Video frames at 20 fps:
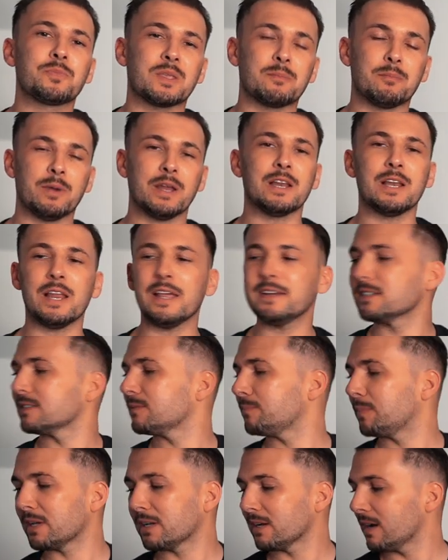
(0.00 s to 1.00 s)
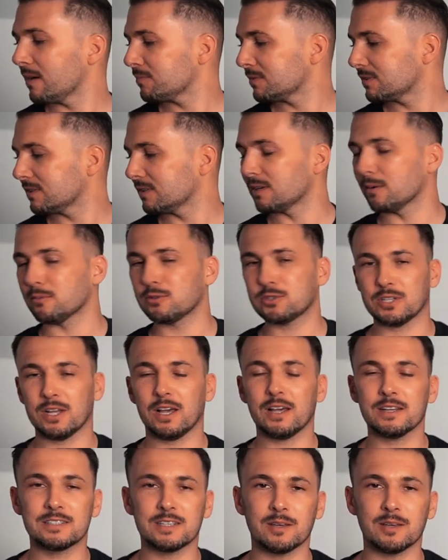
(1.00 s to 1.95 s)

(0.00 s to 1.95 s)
meine latest Pickups sind am Start.